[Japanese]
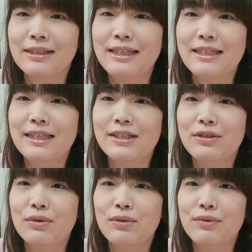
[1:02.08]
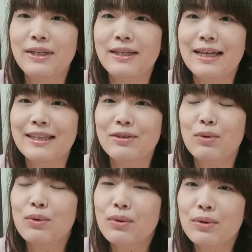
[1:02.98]
筋ジストロフィーだ
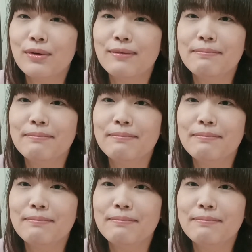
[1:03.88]
と